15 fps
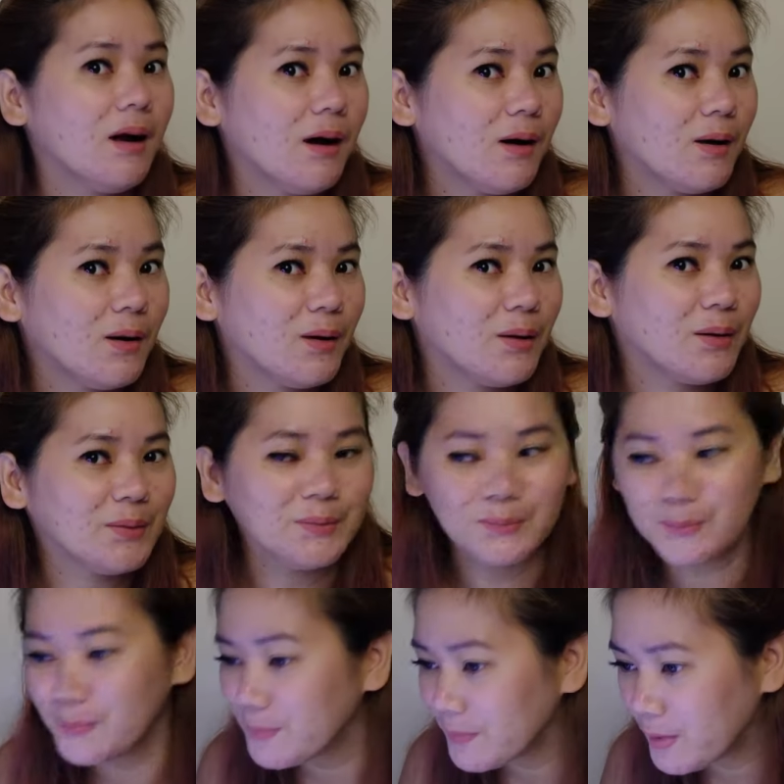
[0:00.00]
Oh, Oh,
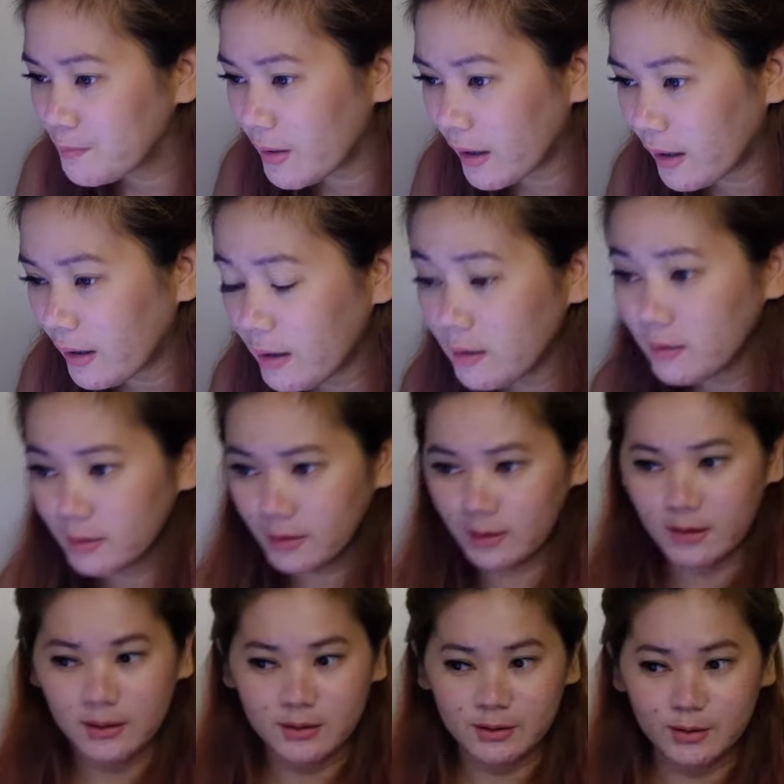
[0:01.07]
ba? Diba?
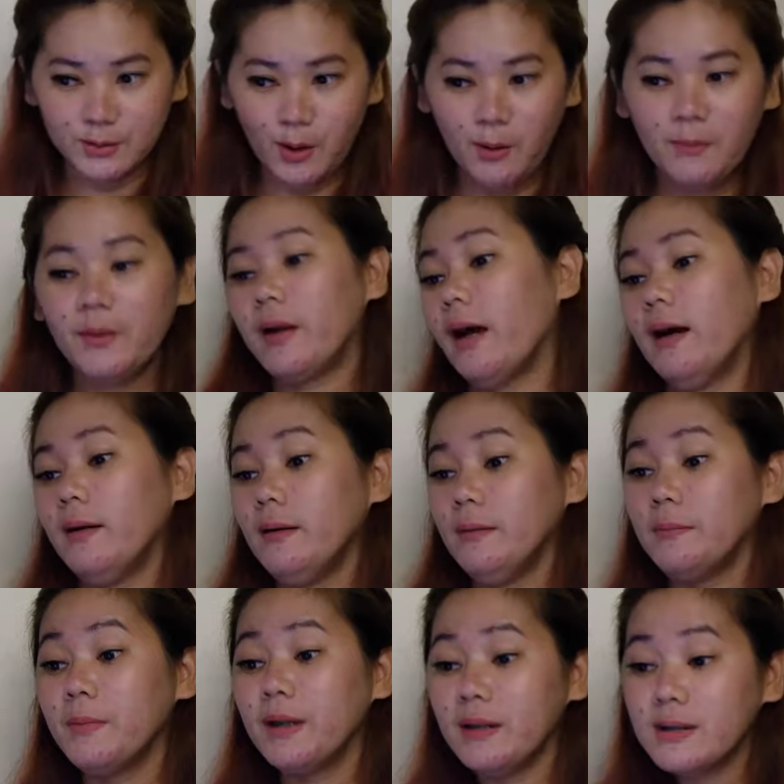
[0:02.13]
Sobrang
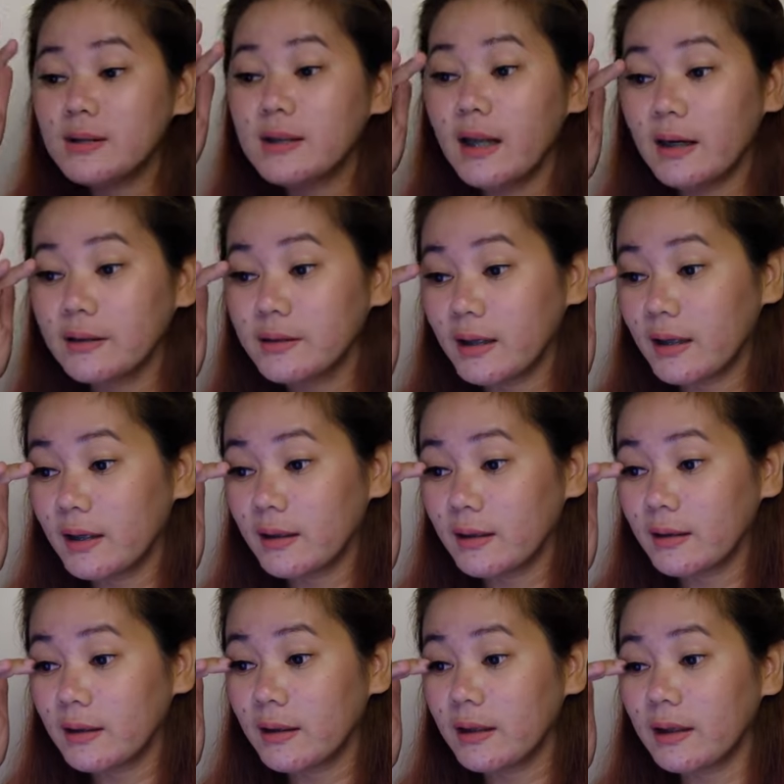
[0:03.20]
bilis lang niyang
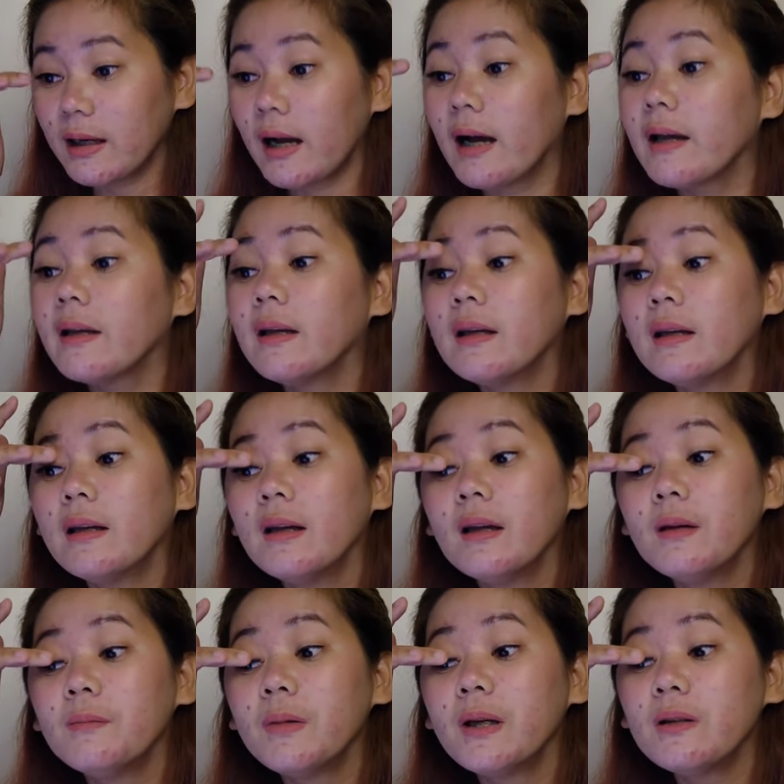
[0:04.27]
labay.
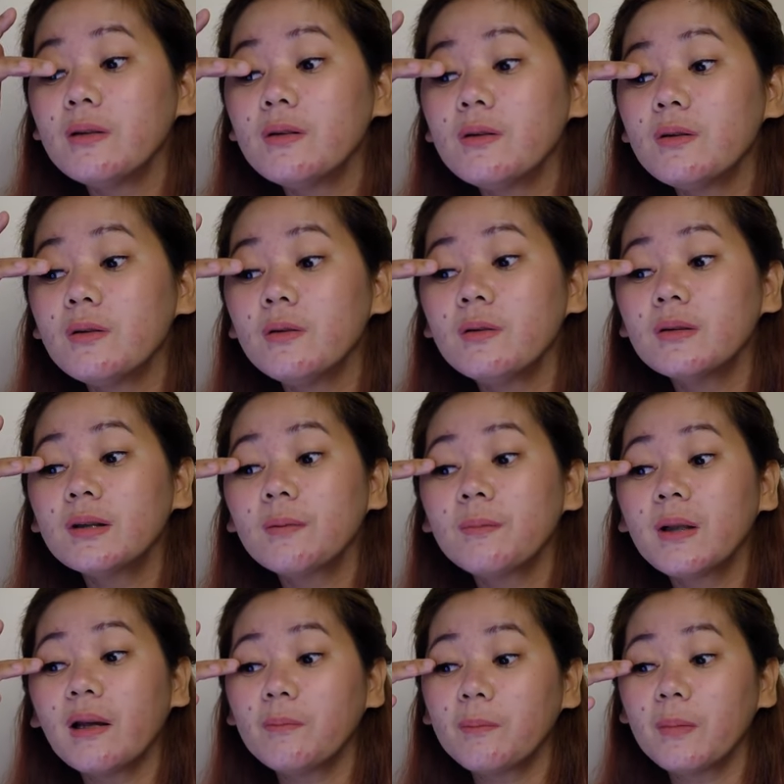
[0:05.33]
Medyo sa
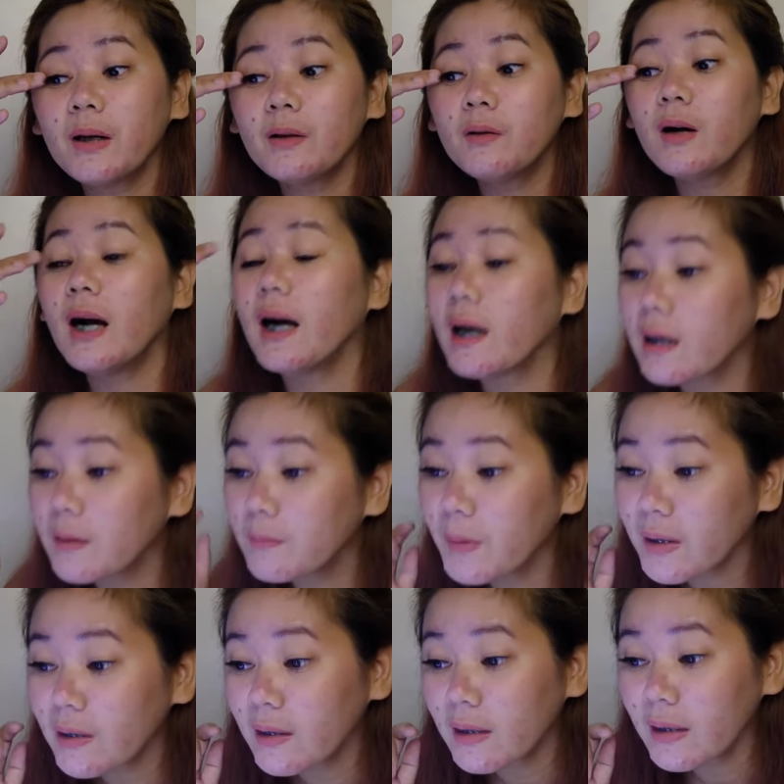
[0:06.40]
black pa yung aking
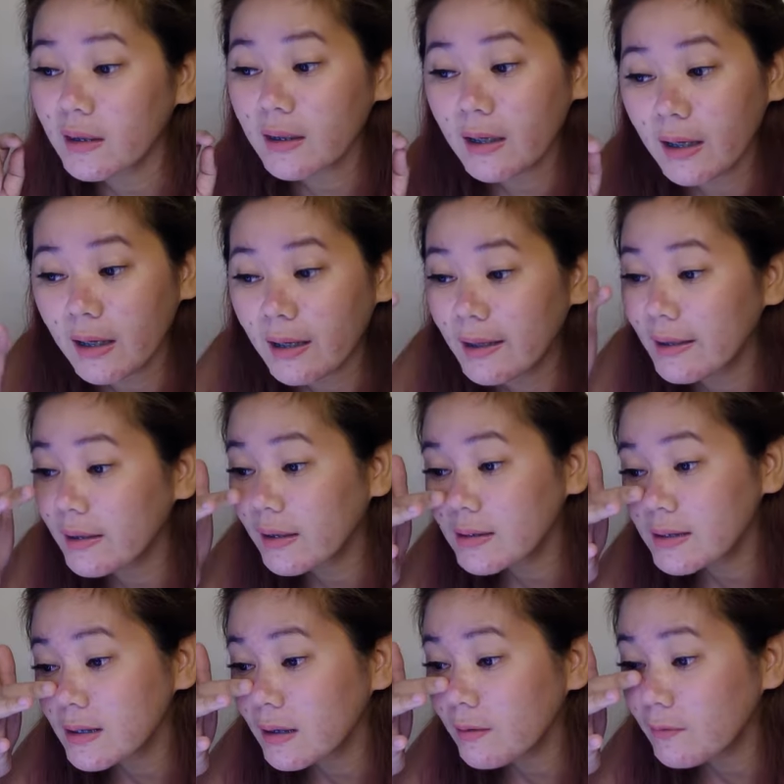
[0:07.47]
paglalagay
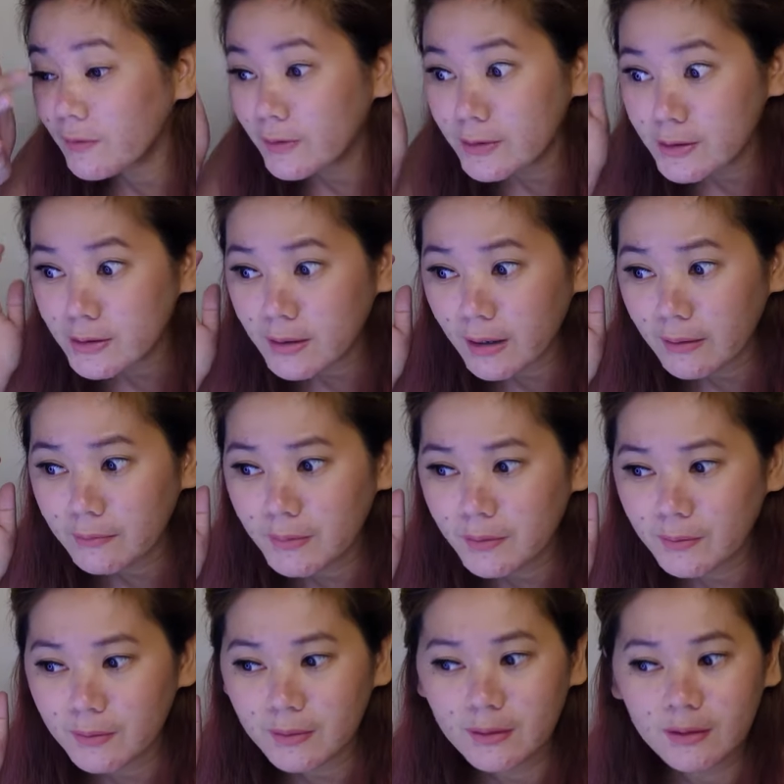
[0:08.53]
kasi nga first time
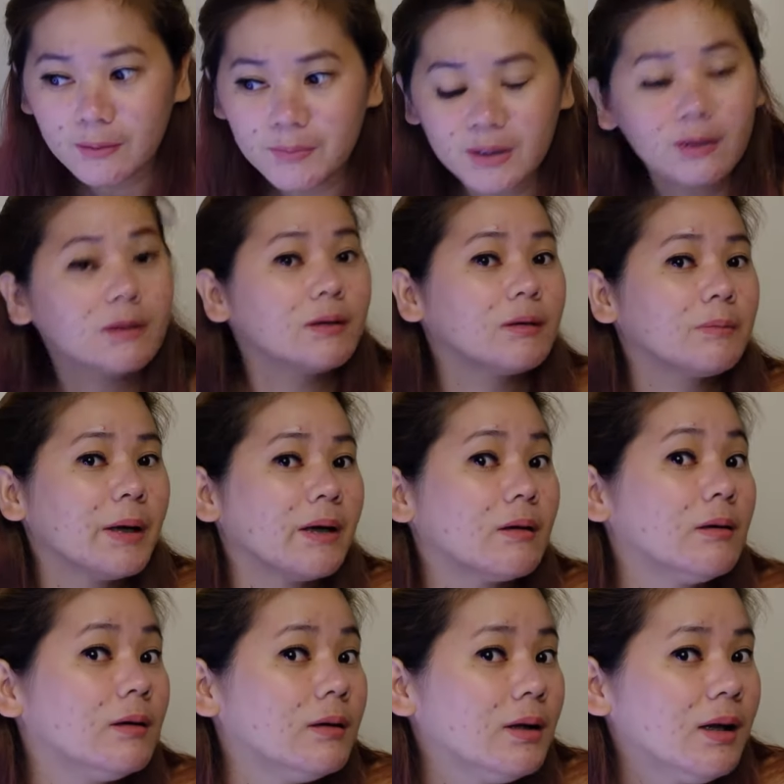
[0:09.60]
kong gamitin yan.
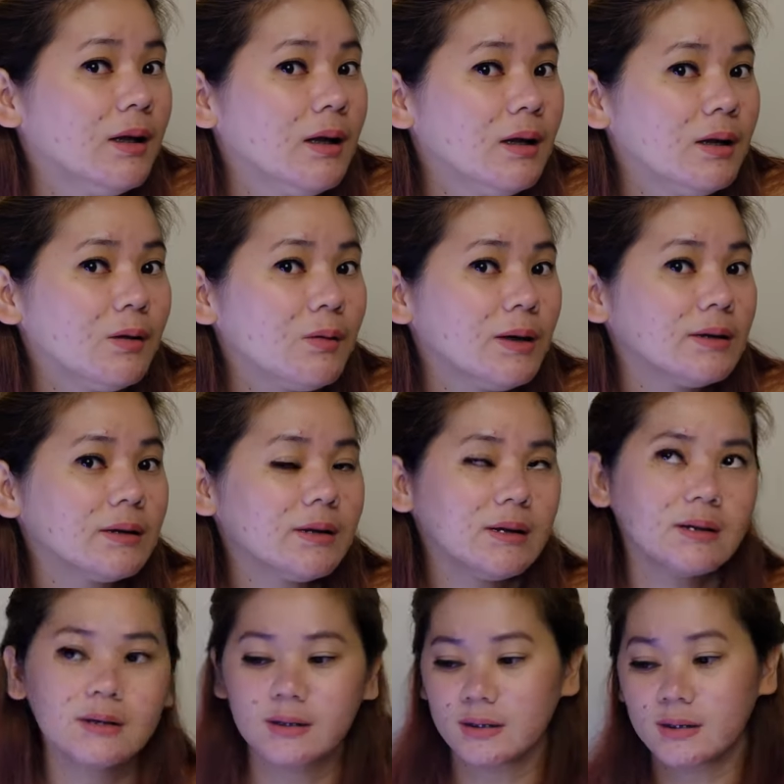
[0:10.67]
Pero look at
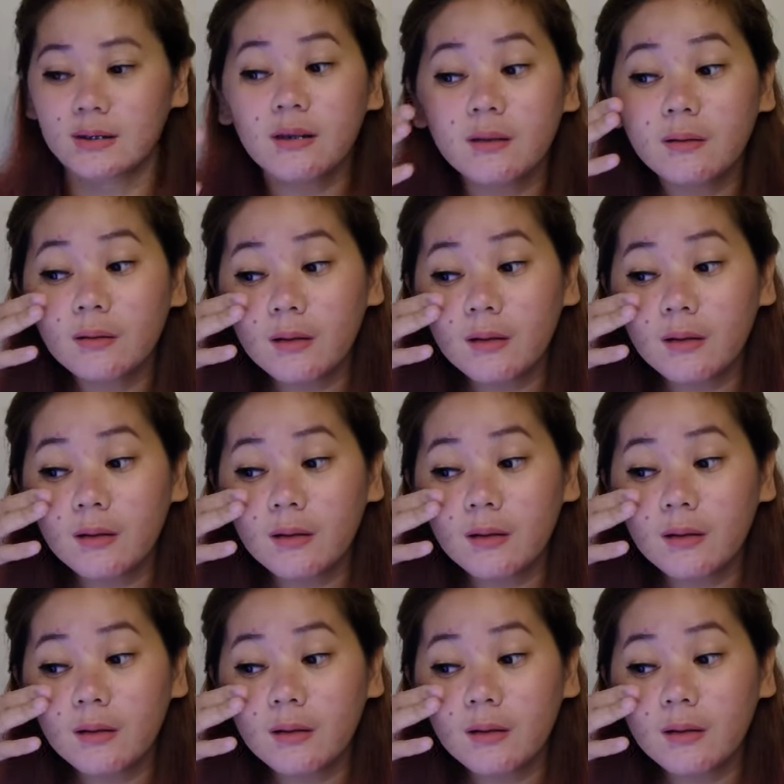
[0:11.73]
this.